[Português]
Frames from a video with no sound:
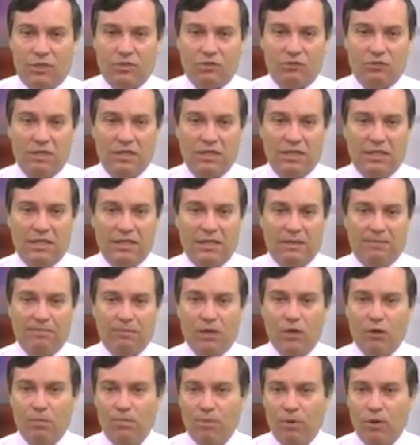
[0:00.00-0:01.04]
Juliana,
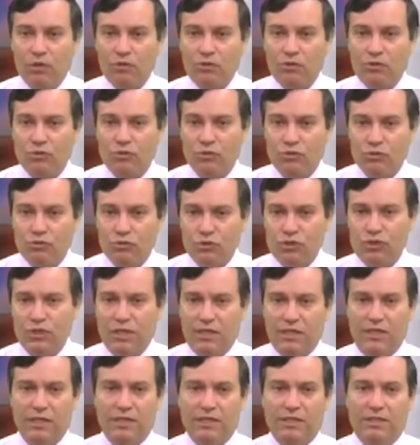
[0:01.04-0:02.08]
eu posso
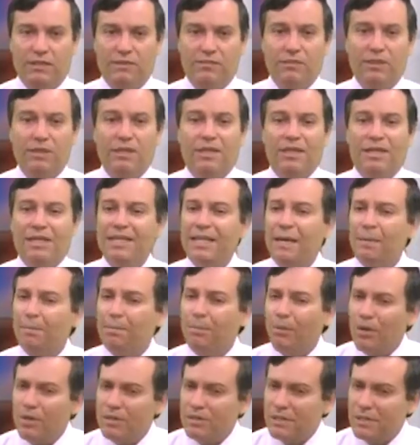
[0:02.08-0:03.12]
sugerir que da
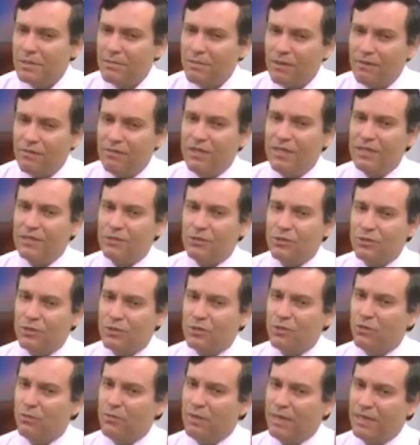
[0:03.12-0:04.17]
próxima vez que o
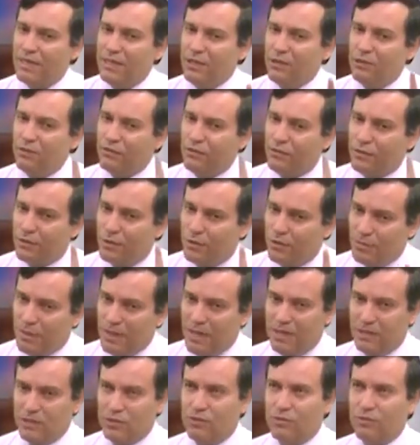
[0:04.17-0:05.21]
seu marido for ao
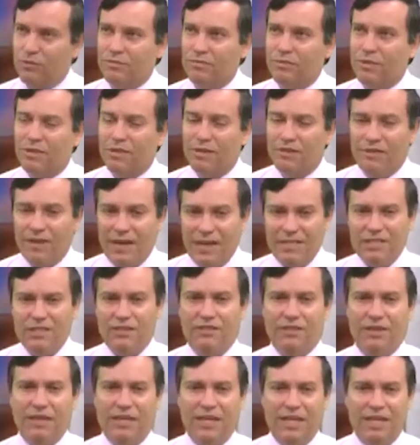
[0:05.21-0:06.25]
médico, faz
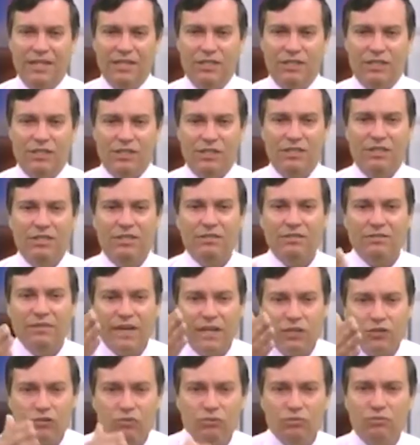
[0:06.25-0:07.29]
diferente,
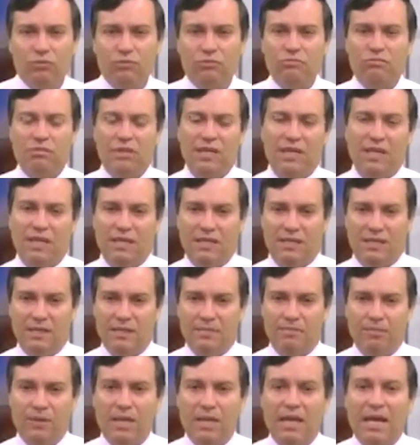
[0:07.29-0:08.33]
vai junto com ele.
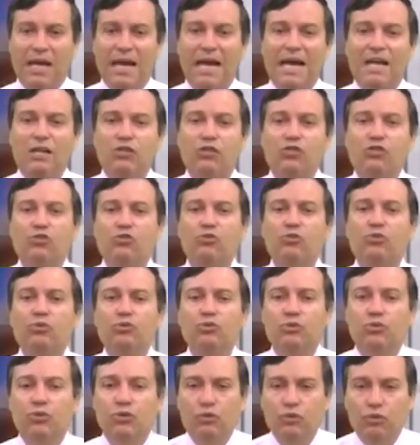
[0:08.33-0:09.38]

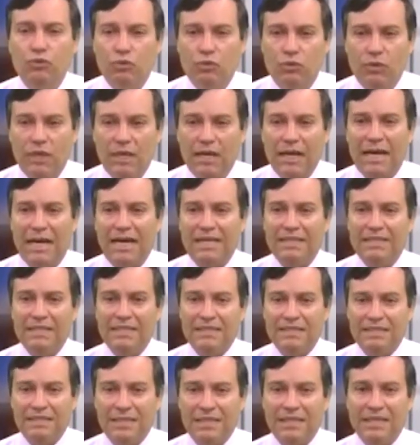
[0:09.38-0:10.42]
Ajude-o a
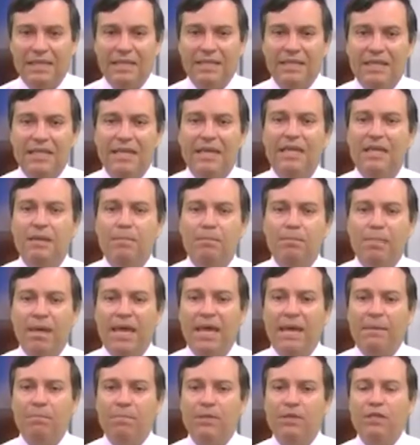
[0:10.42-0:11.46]
dizer que ele
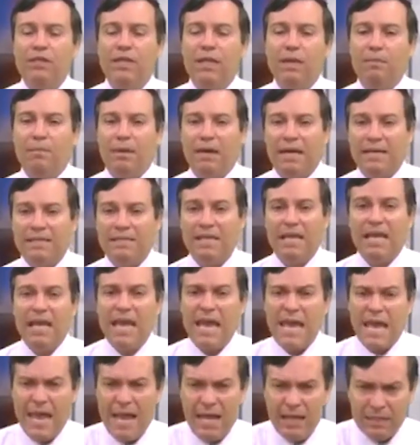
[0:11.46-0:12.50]
bebe demais.
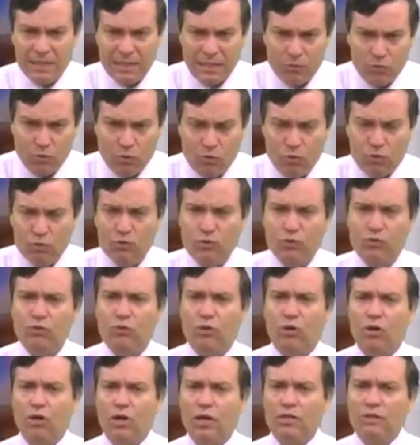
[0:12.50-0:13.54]
Entra no
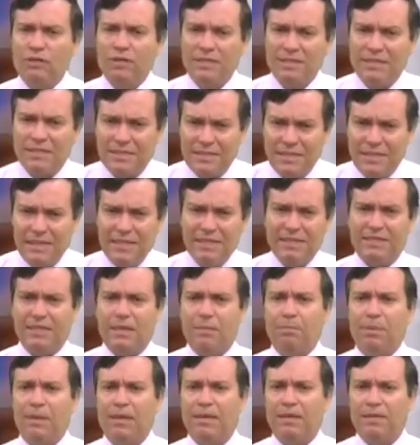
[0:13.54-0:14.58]
consultório,
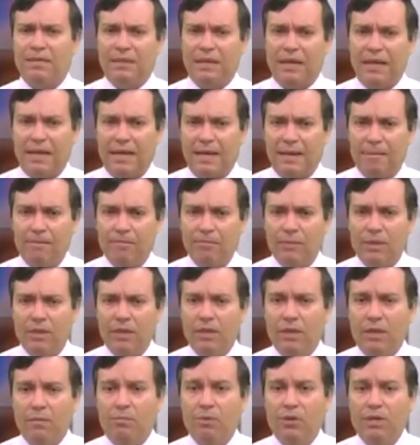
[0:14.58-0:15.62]
insista para entrar.
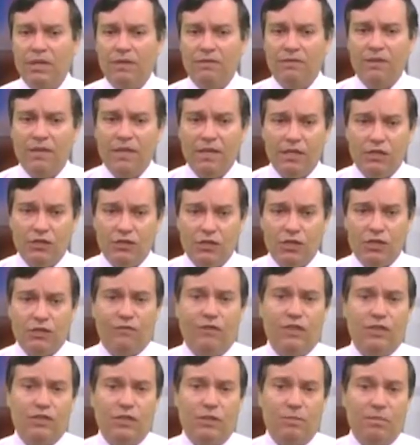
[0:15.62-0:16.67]
Porque veja,
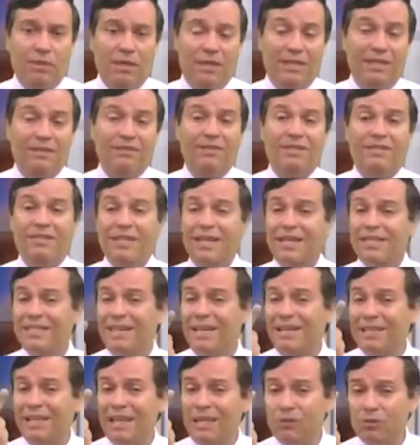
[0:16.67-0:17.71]
veja bem, na verdade
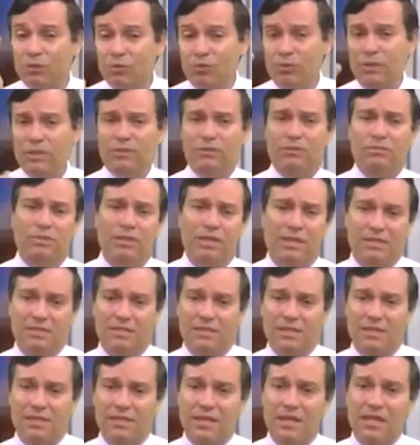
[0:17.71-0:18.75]
ele tem duas
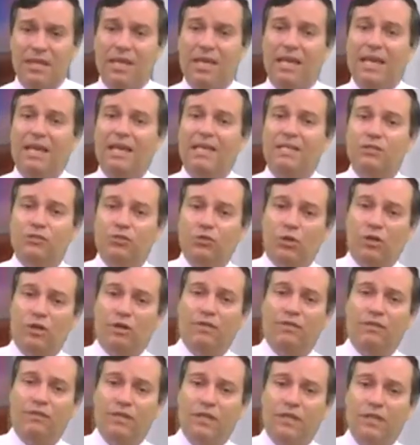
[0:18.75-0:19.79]
doenças. Ele
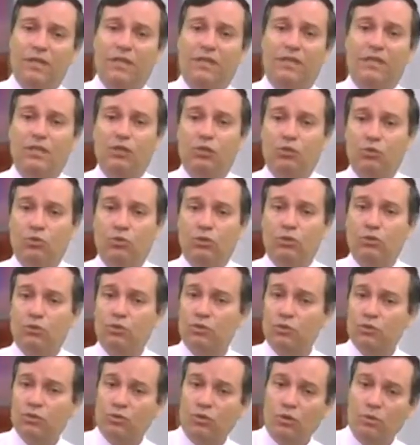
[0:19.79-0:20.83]
sofre de dor no
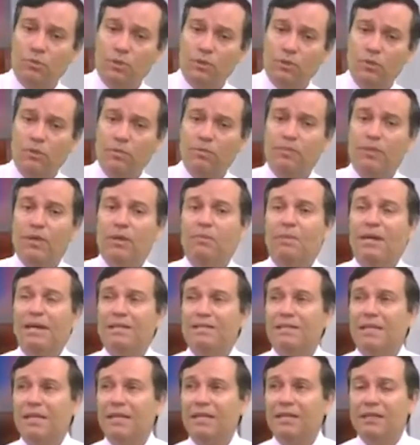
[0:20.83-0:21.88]
estômago,
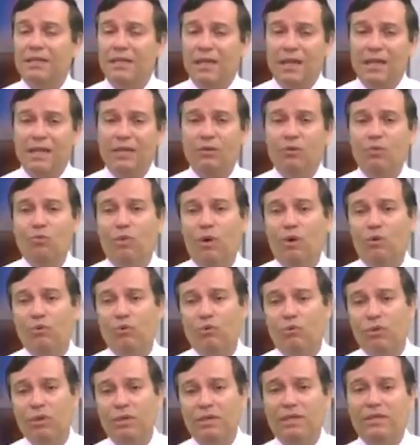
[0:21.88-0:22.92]
mas ele tem um
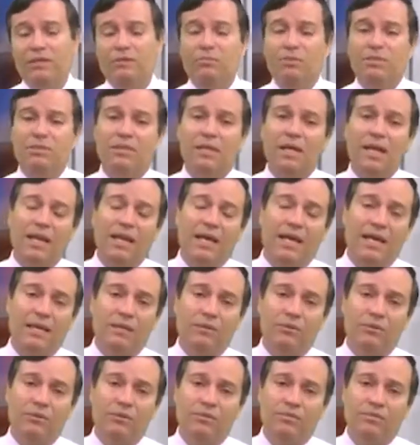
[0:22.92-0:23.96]
alcoolismo
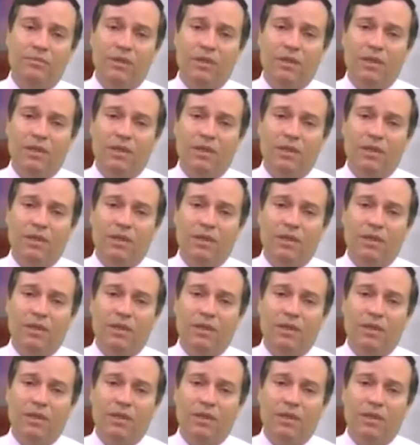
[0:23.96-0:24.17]
instalado.